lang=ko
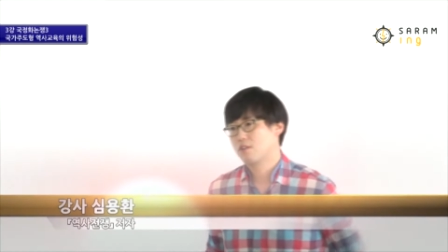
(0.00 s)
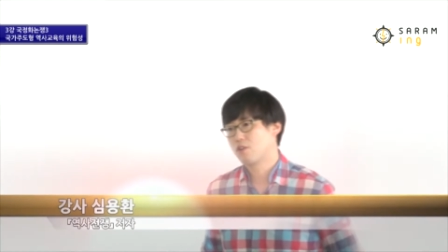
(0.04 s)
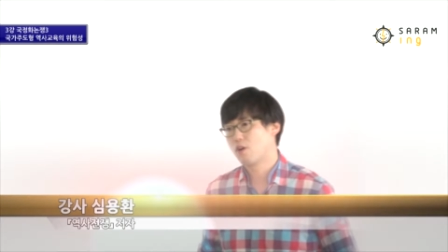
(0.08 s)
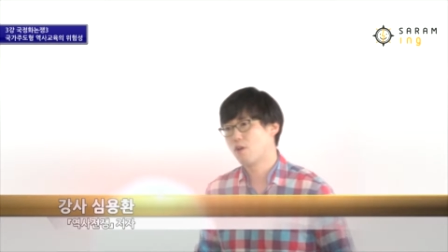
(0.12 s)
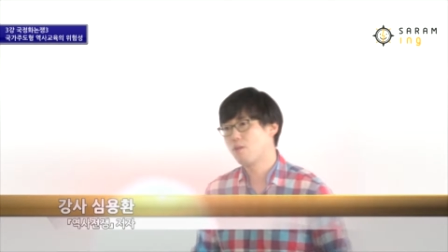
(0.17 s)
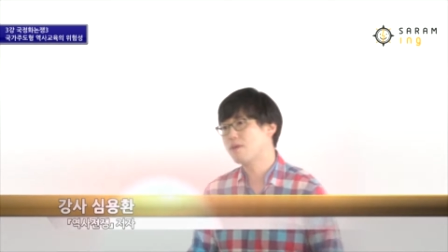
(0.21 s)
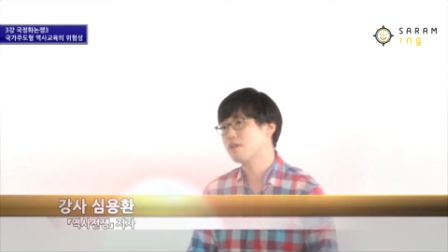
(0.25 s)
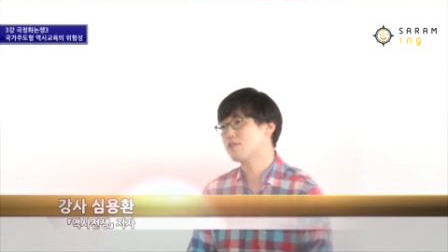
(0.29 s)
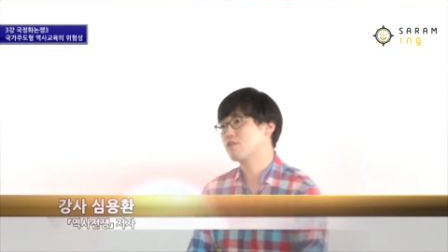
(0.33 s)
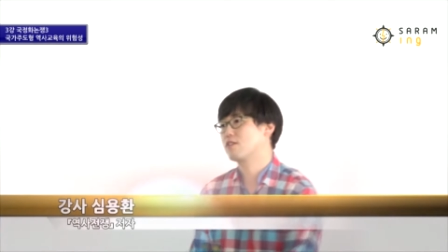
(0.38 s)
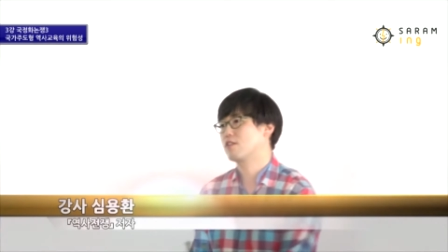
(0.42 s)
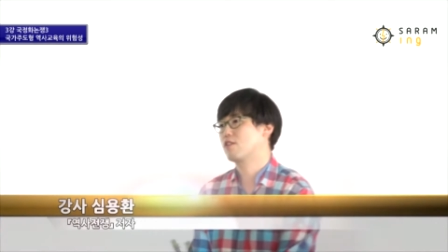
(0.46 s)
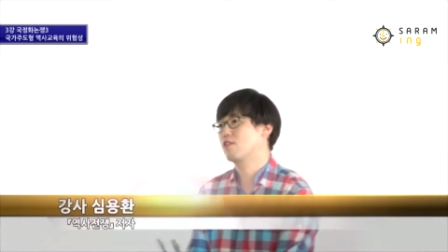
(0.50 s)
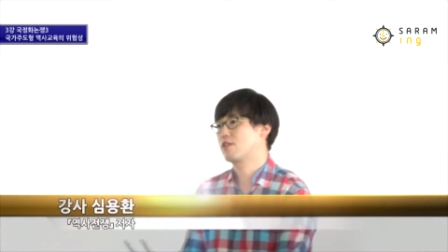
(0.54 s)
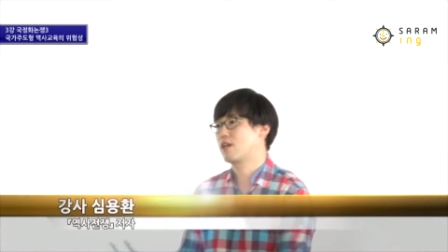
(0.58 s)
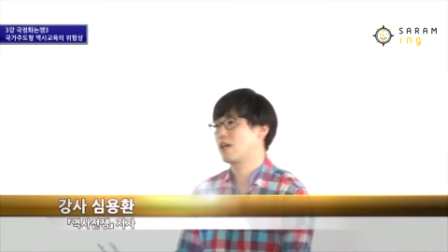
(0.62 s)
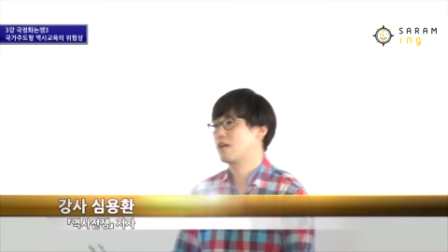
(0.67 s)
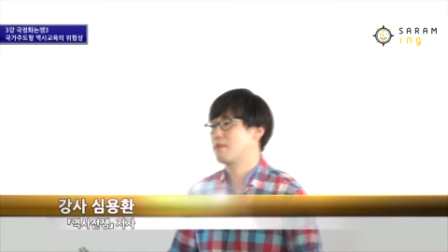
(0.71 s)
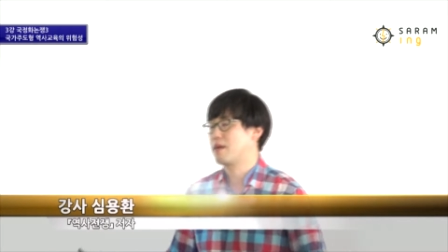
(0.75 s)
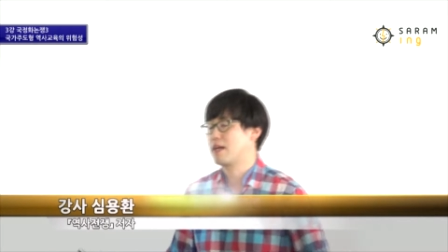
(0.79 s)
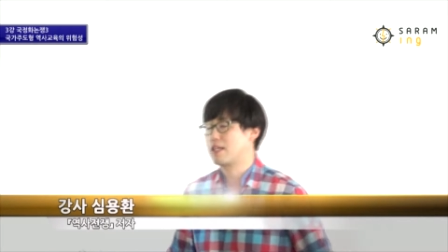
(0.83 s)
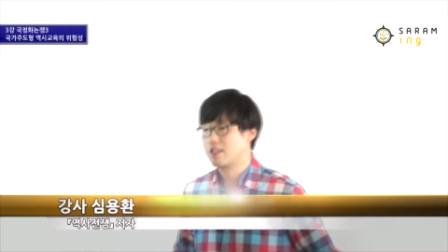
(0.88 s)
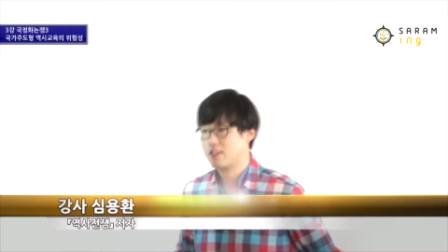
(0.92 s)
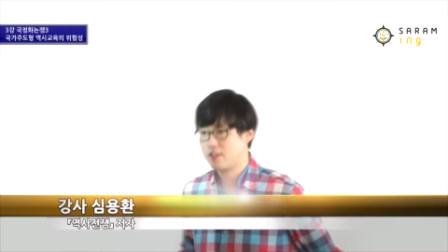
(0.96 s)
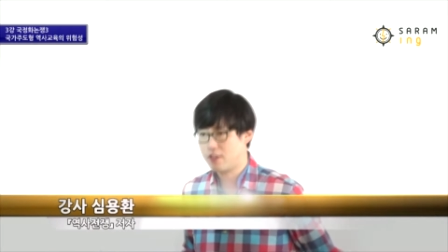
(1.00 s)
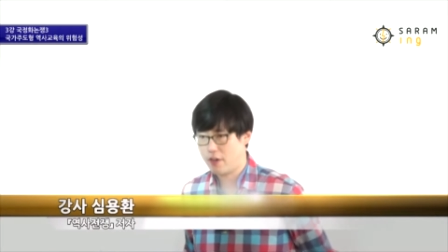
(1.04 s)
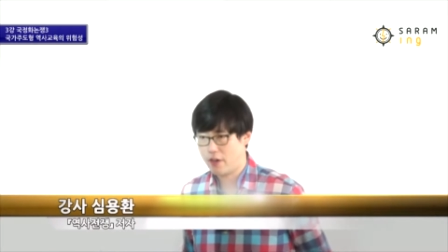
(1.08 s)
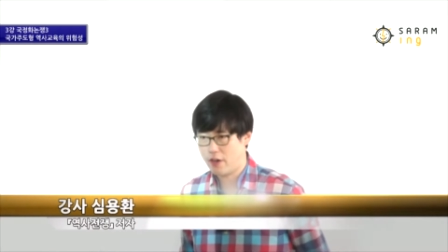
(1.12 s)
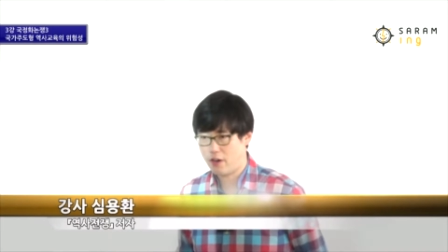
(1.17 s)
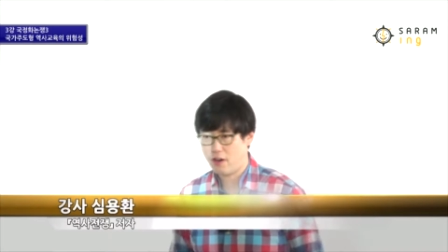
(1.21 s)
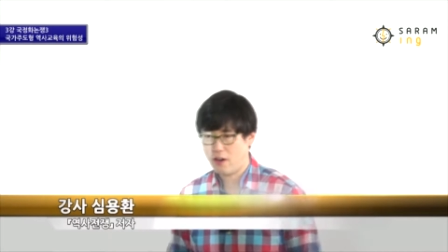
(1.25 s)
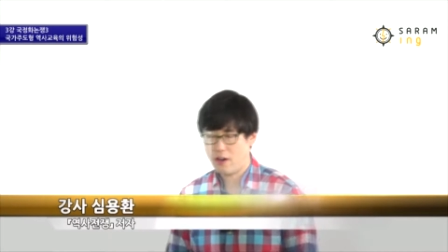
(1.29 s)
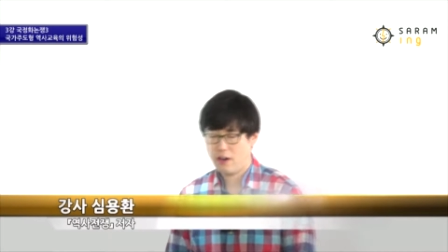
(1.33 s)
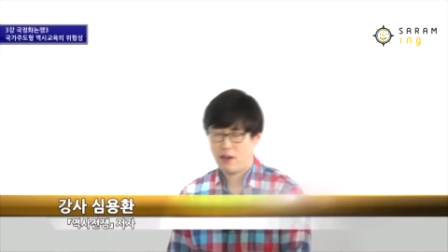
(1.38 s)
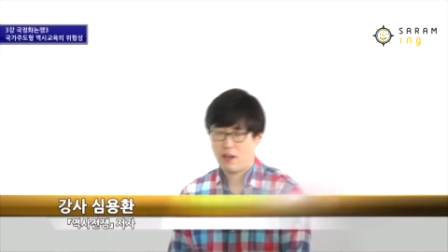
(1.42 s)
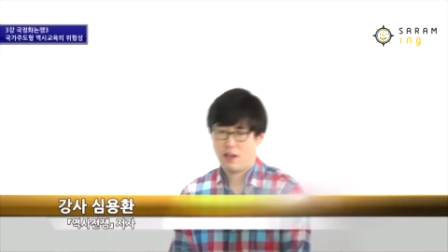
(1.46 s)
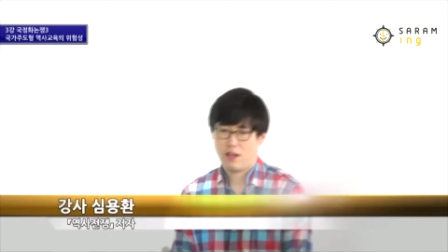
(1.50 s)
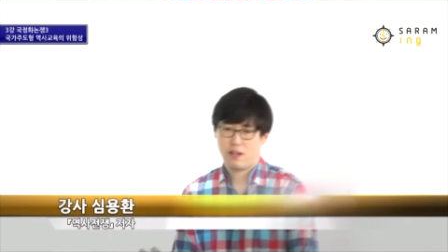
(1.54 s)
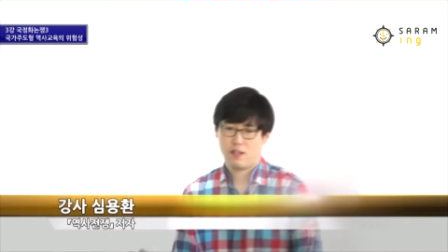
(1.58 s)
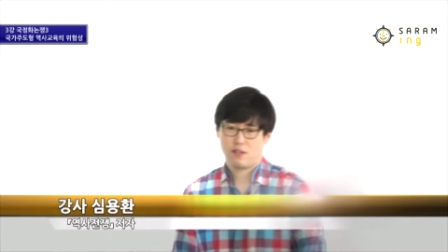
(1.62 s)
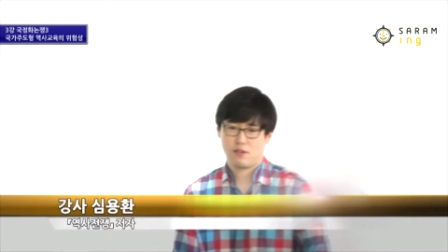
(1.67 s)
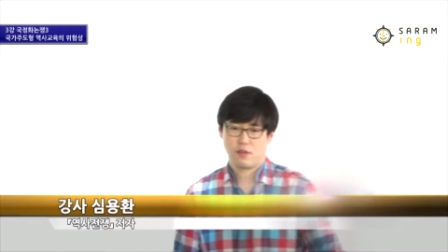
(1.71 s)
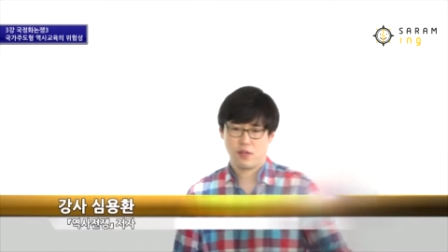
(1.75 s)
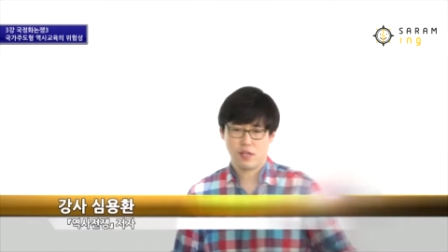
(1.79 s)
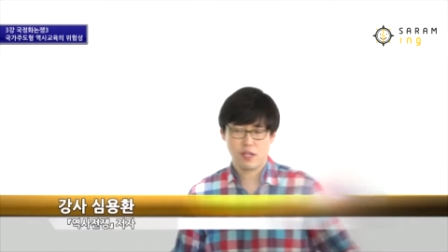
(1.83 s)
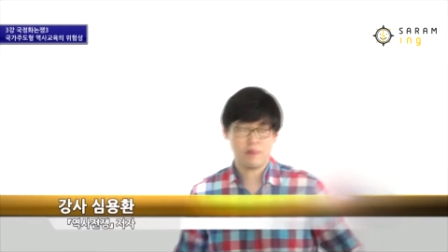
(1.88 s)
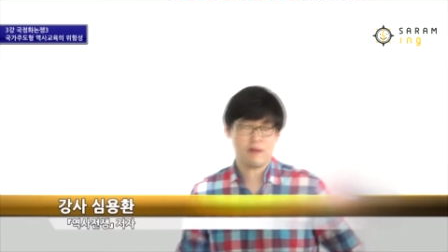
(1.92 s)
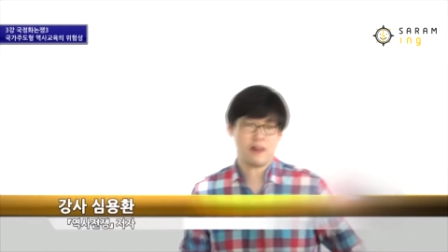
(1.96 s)
정말 저는 이걸 되게 많이 느껴요.
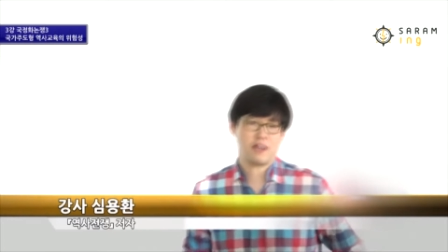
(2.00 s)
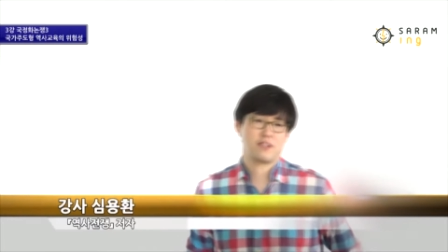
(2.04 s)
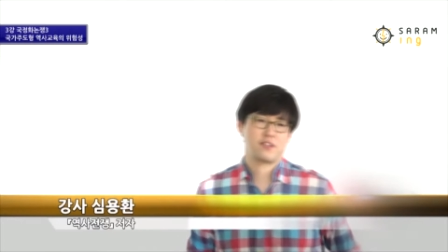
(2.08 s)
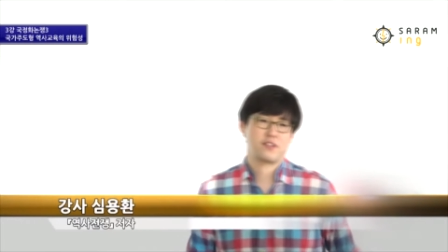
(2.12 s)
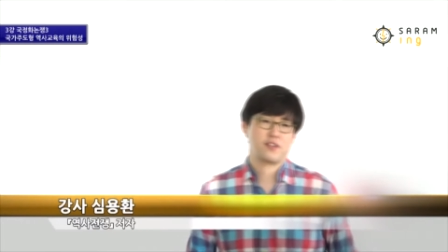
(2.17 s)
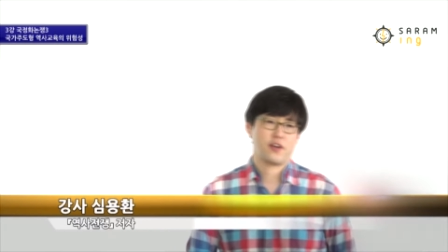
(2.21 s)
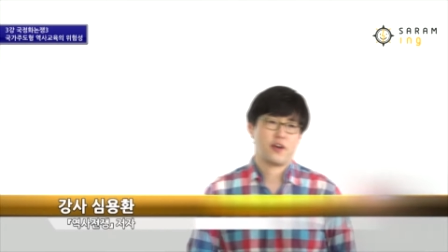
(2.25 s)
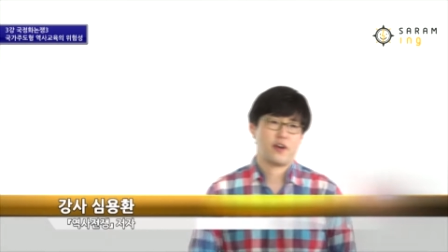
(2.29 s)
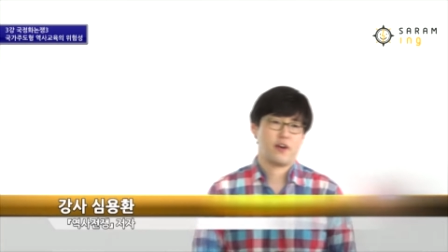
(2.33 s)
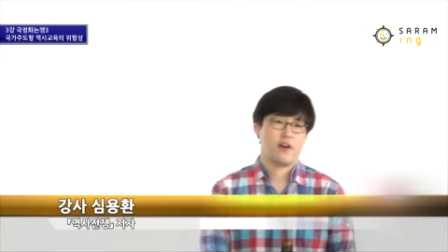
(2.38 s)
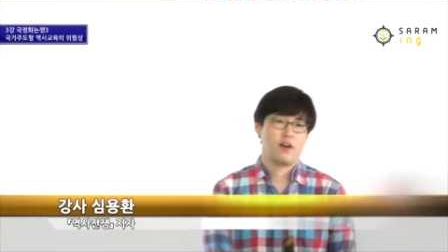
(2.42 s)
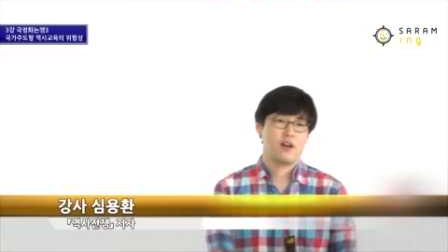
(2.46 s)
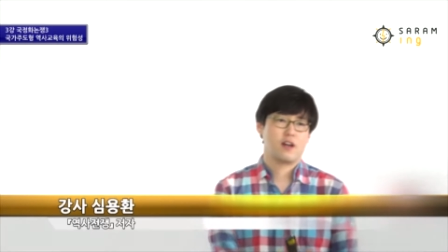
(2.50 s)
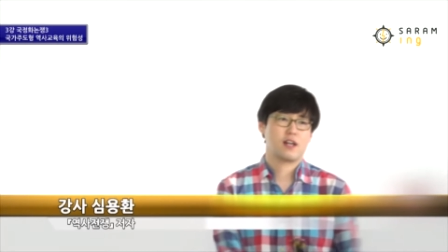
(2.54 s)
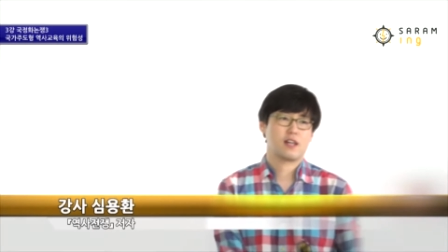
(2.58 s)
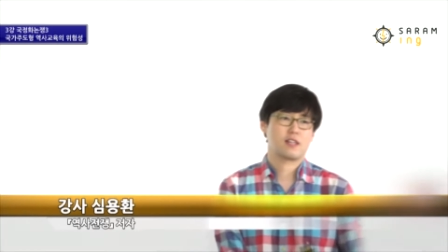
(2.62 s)
되게 많이 느껴요.